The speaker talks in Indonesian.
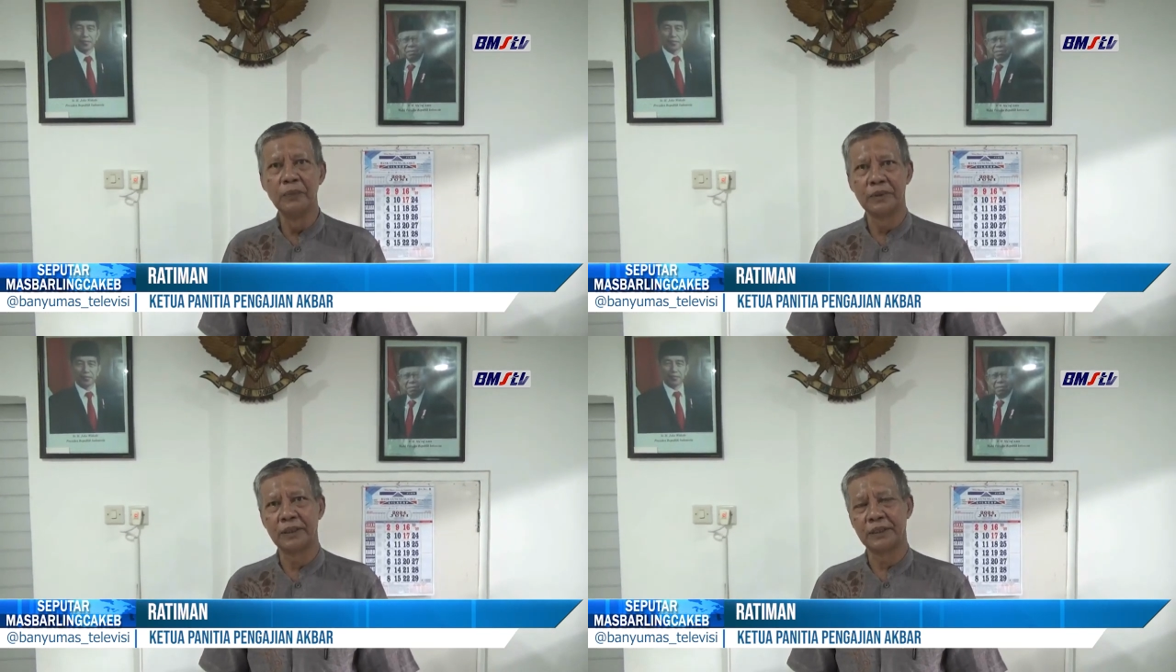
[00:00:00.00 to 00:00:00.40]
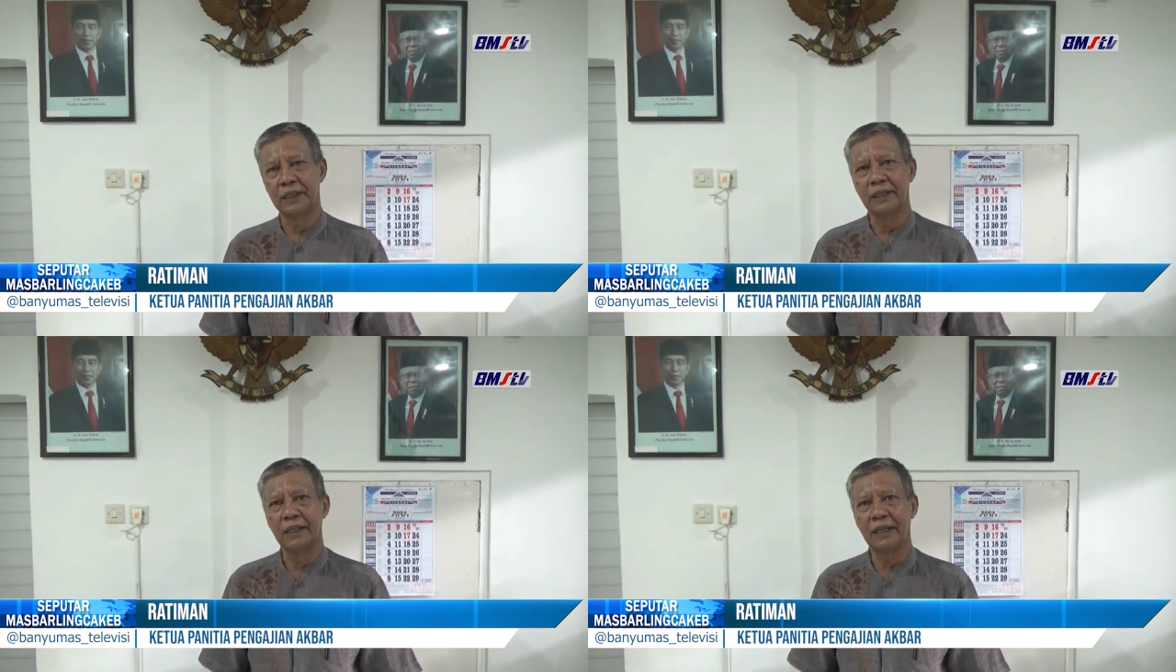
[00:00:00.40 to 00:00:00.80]

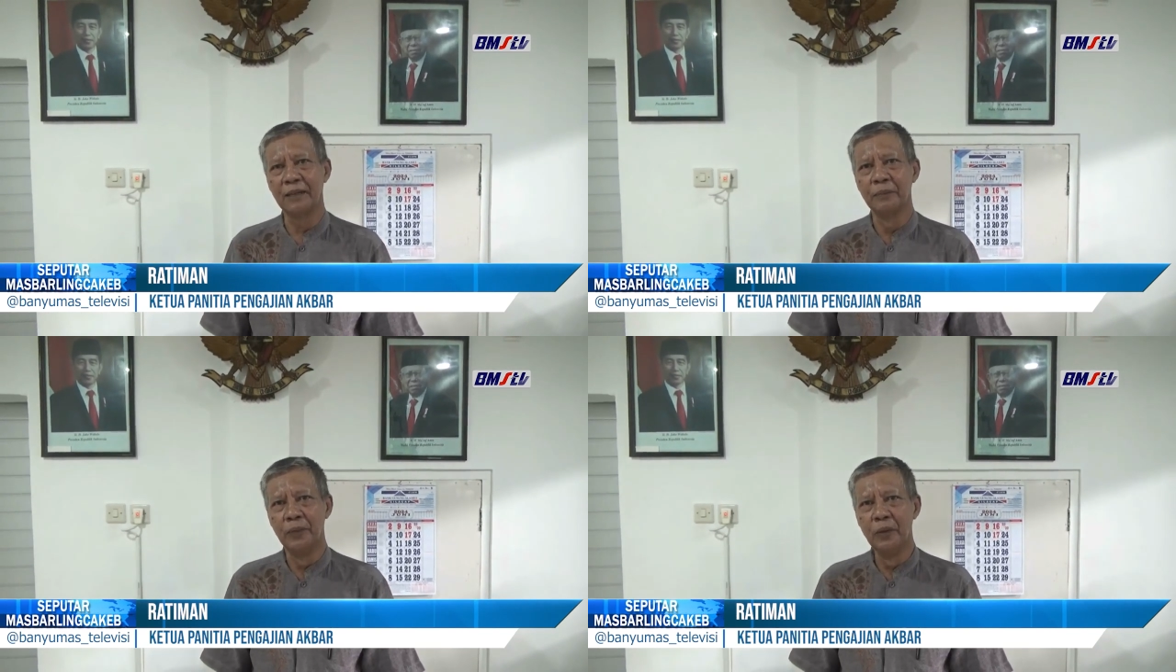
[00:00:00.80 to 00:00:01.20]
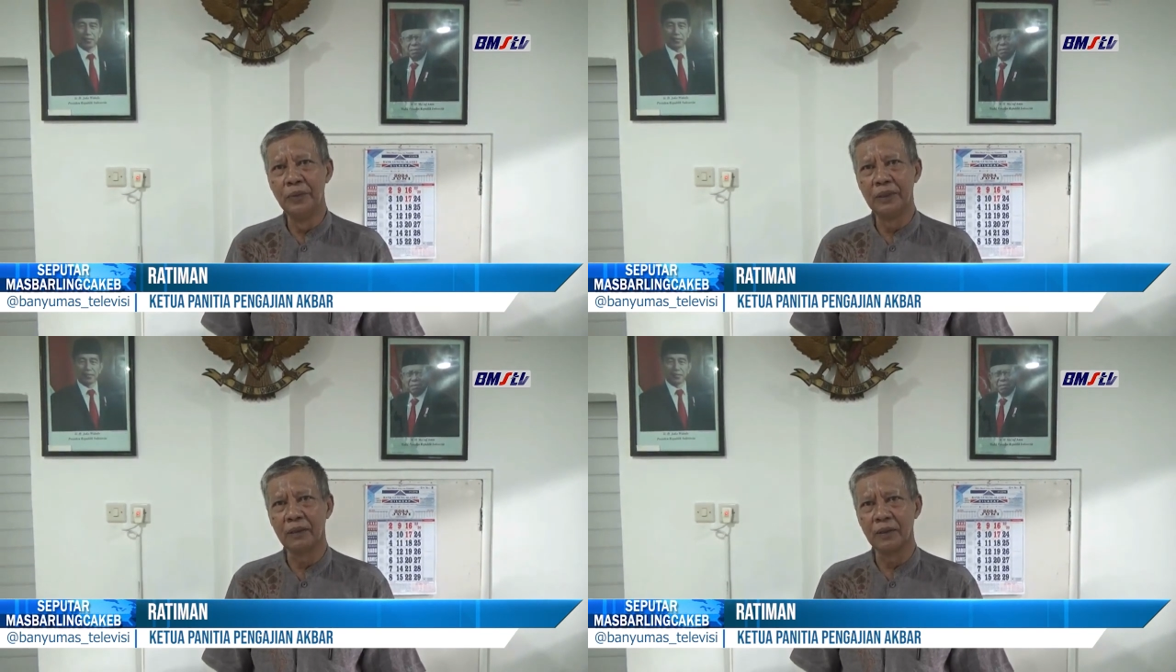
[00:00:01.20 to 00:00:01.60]
secara hablum
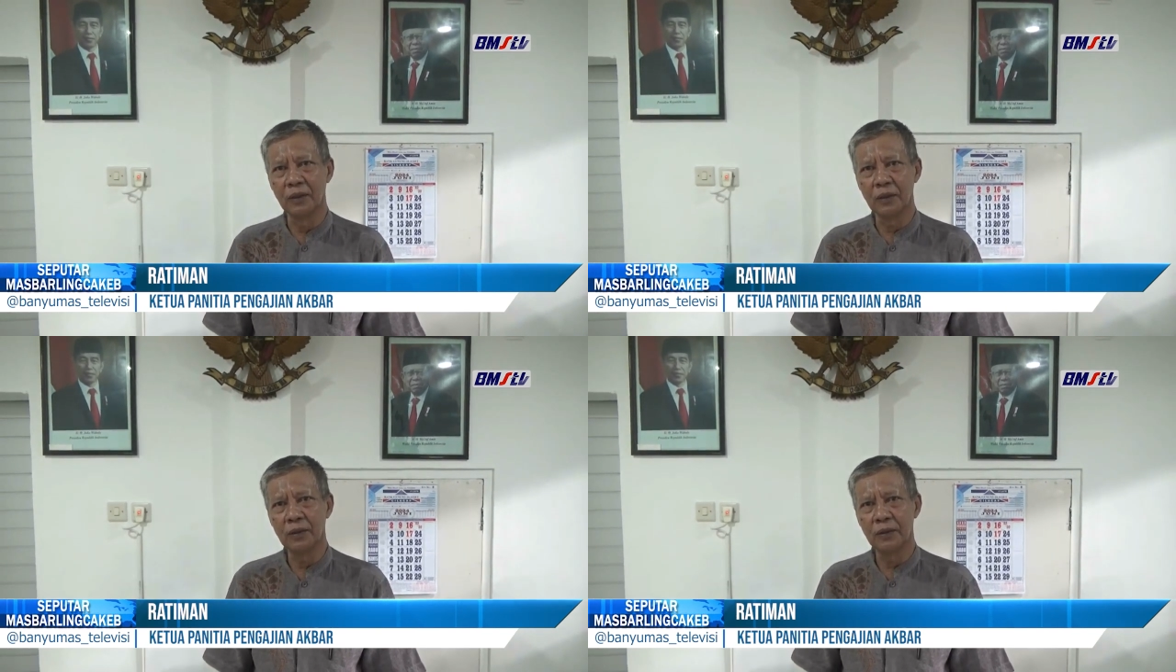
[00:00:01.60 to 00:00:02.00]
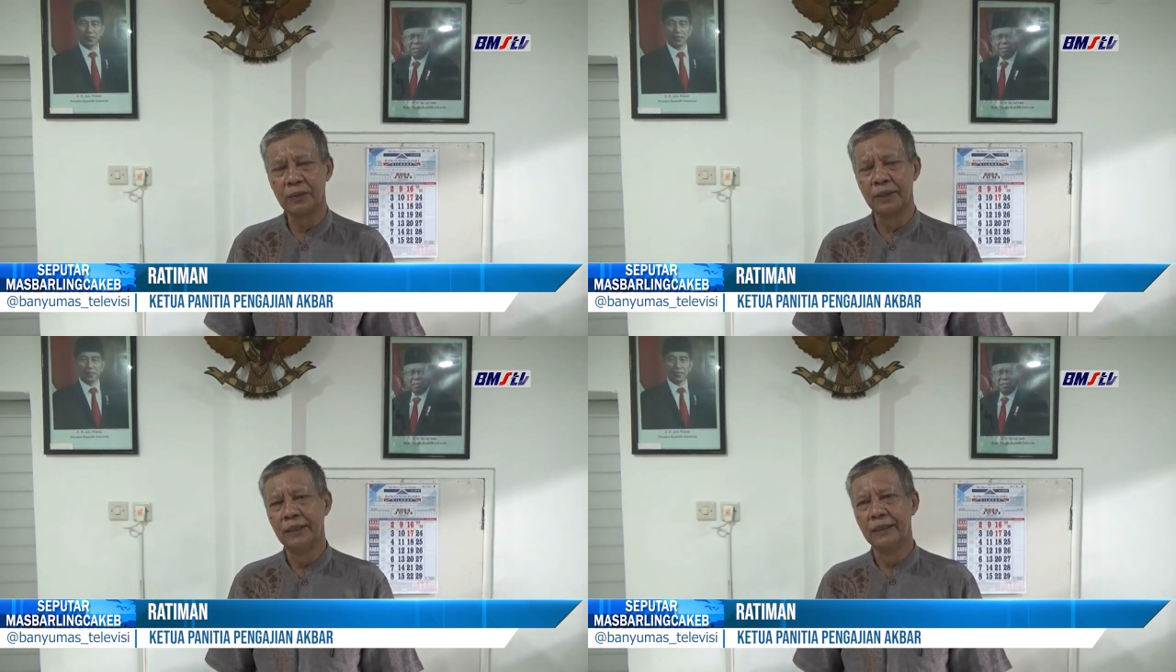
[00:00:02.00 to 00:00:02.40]
minallah,
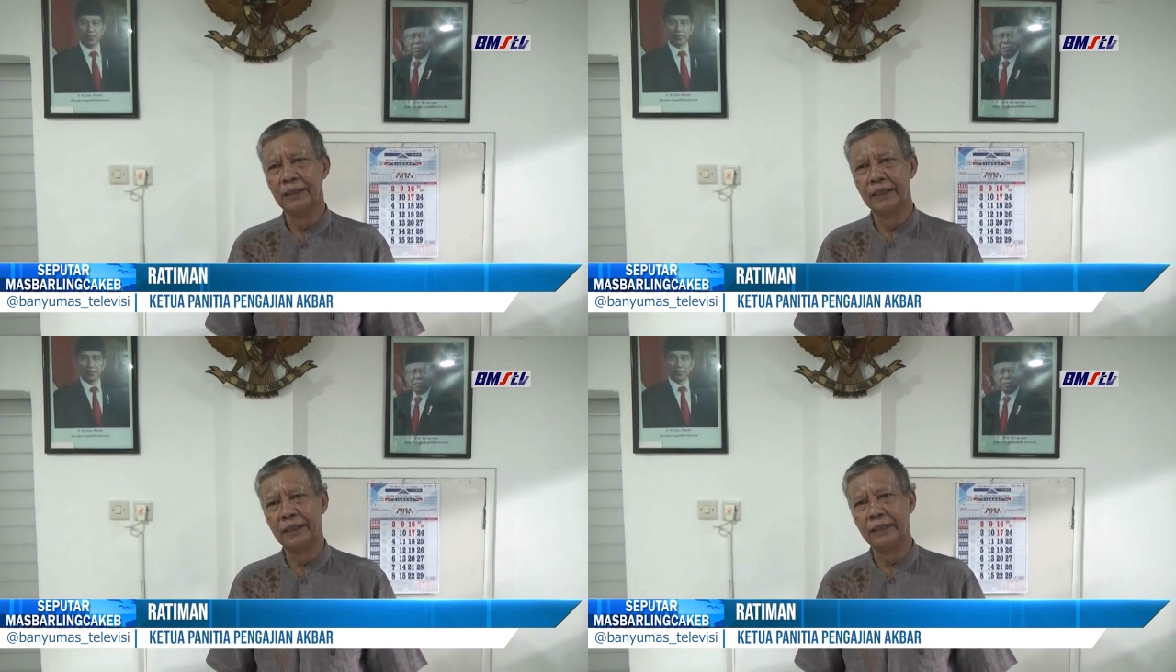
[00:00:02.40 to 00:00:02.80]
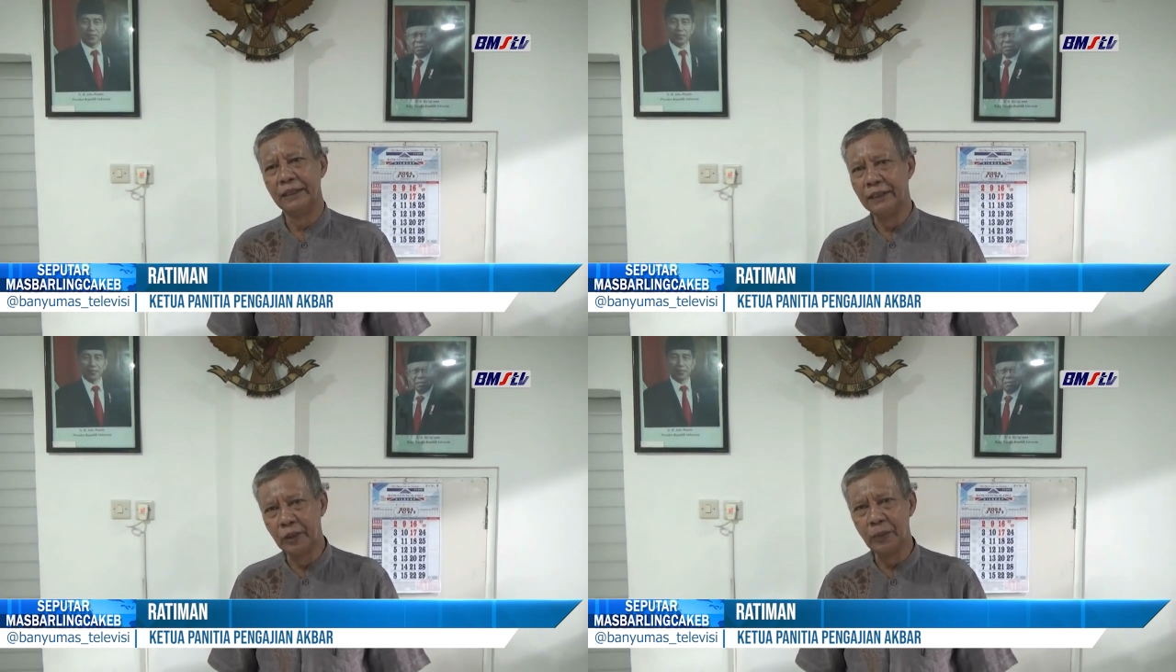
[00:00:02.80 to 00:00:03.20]
dan
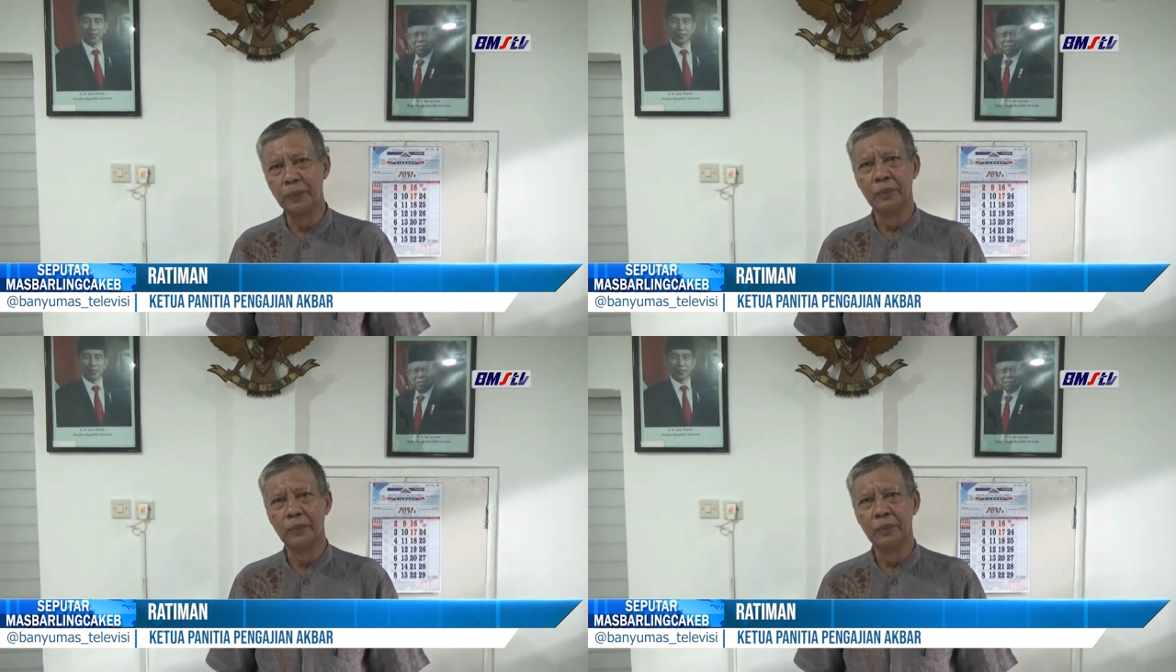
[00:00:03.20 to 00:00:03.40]
hidup